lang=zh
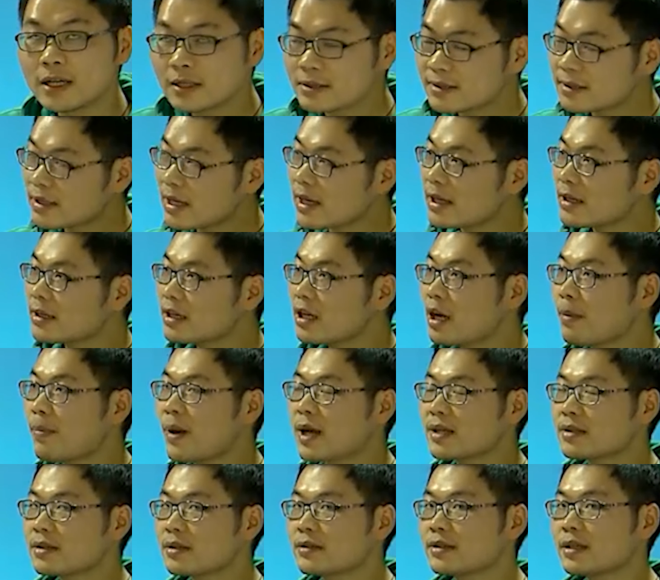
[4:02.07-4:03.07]
三个
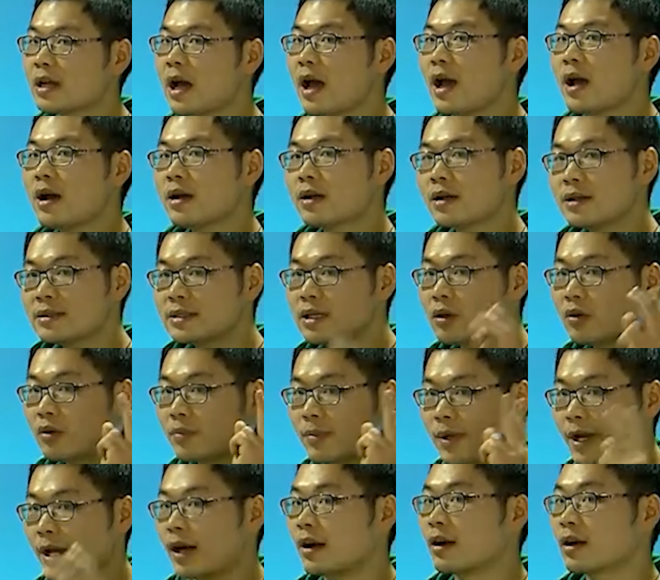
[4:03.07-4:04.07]
八相加，刚才我
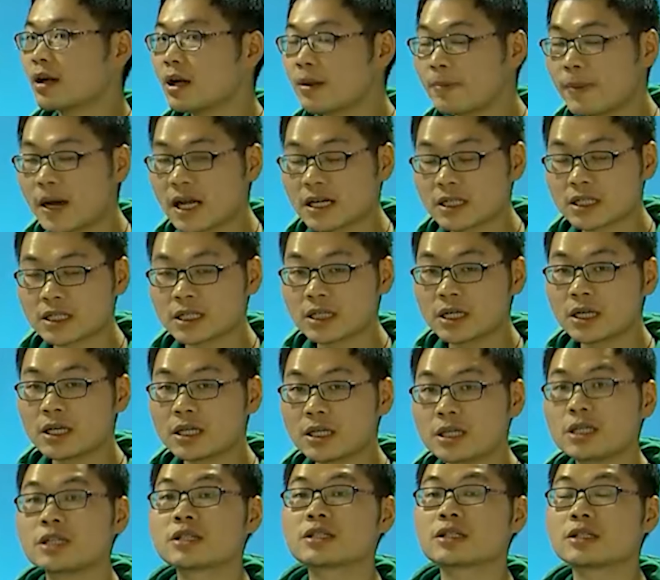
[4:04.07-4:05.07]
们两个八是
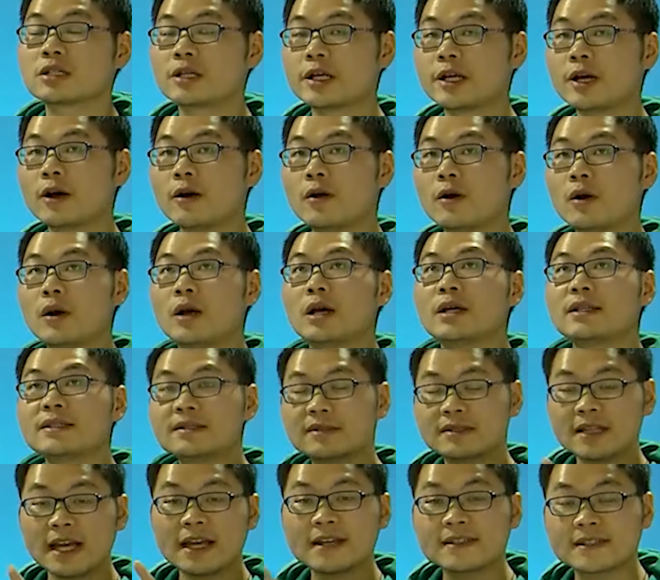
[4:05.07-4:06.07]
一十六，
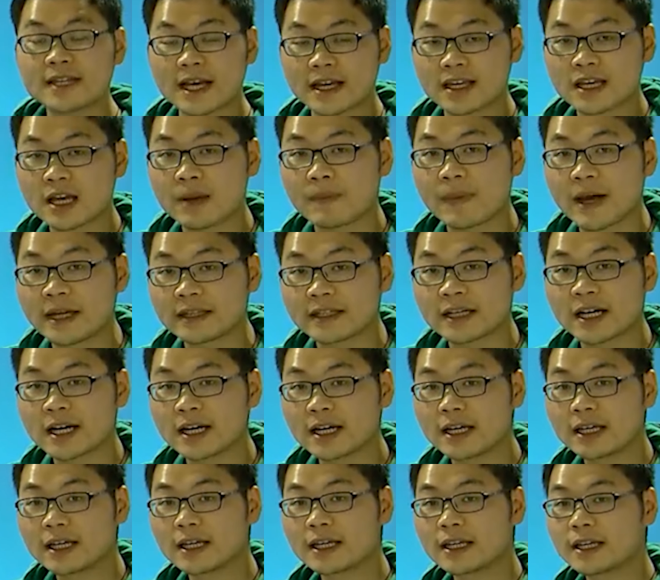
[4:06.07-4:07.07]
再加一个八呢？
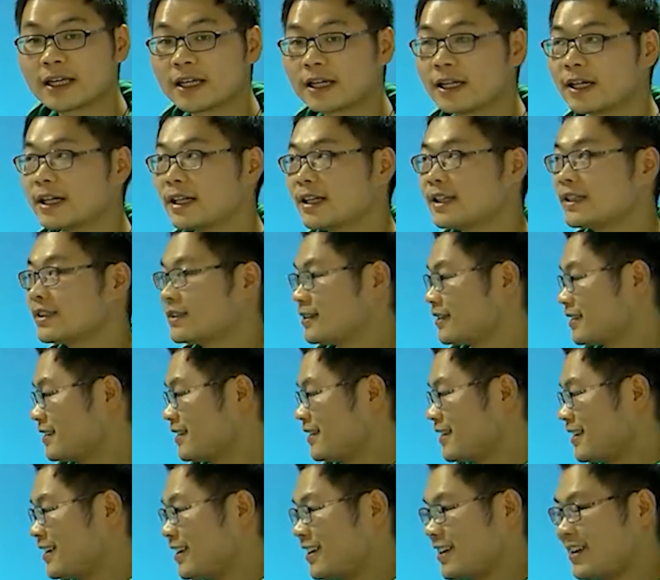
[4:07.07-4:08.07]

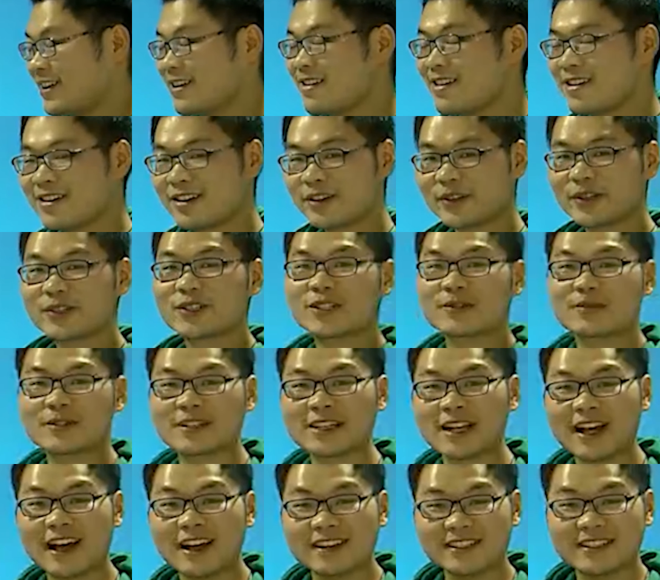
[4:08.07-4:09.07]
哎，是不
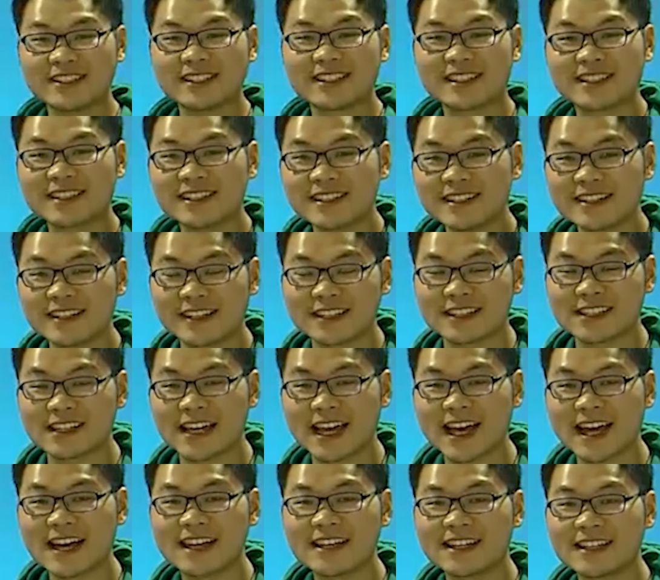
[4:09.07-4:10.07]
是二十四人了
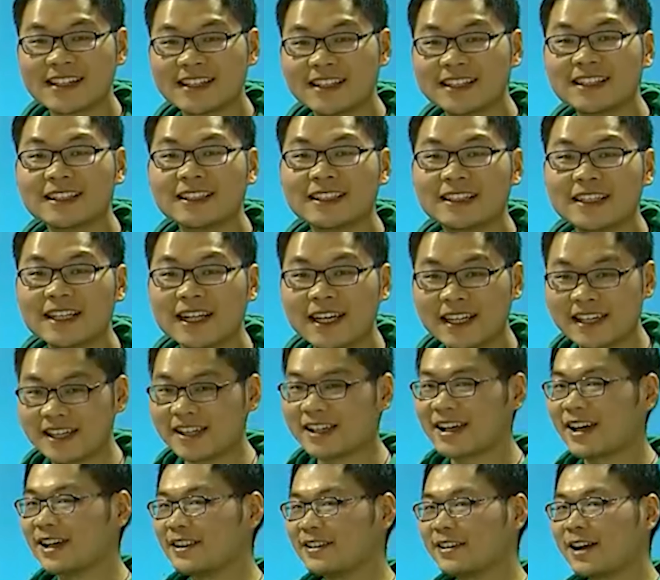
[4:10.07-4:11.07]
呀？
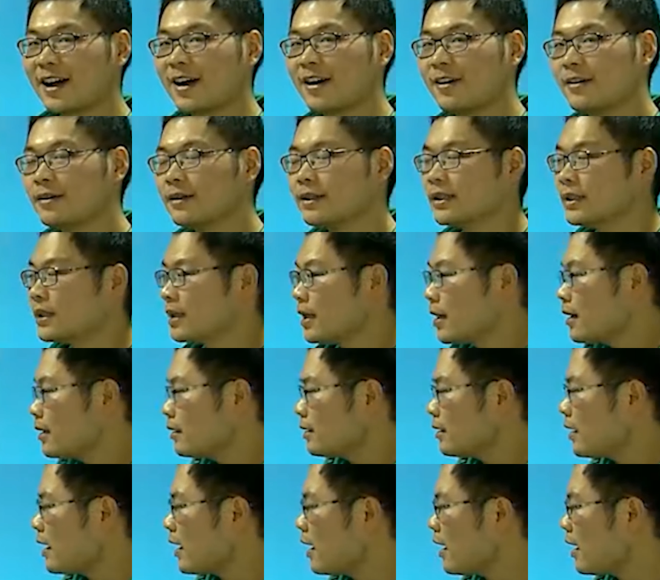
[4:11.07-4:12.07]
哎，很好。
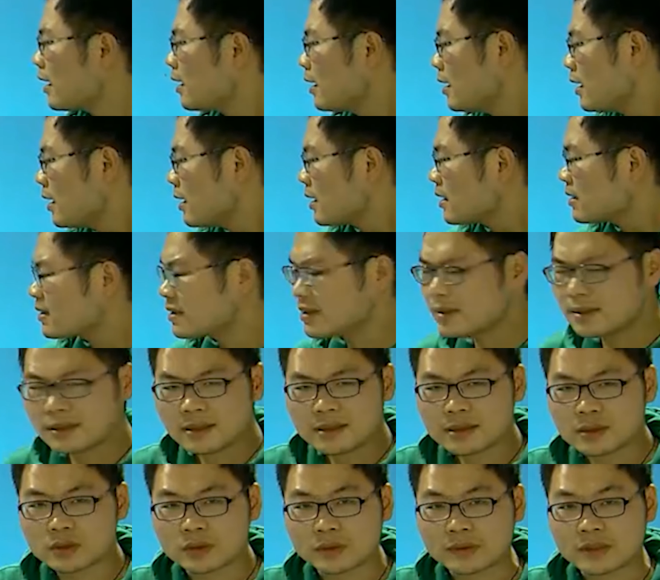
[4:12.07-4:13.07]
那
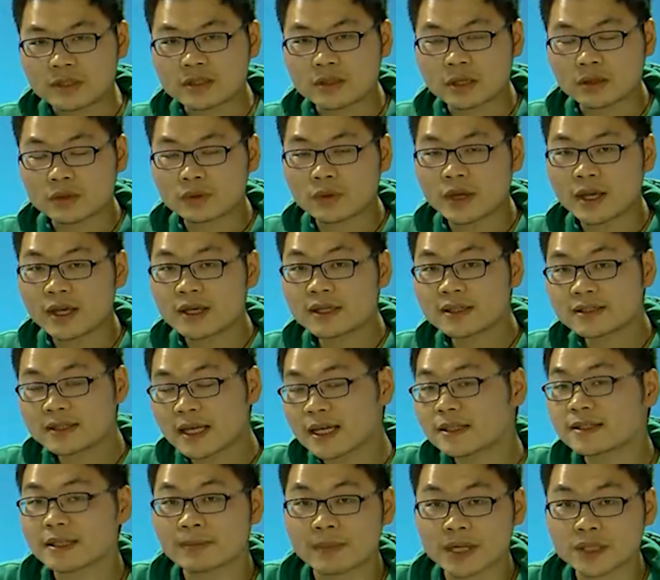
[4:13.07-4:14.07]
四组仪仗队
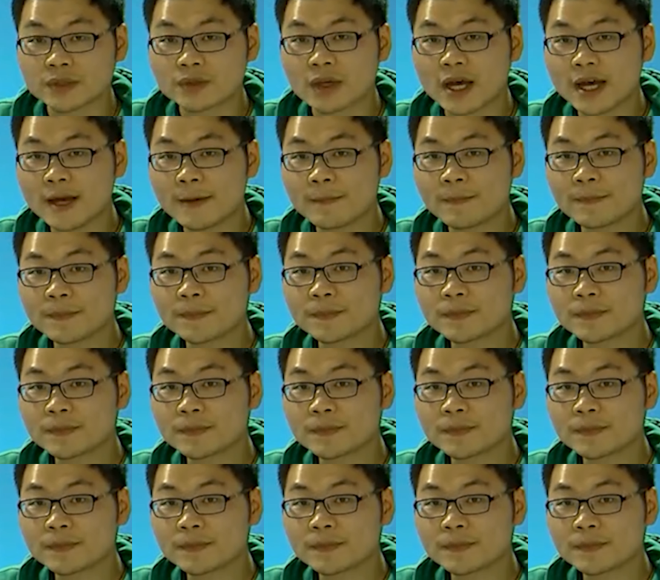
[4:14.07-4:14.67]
再怎么算？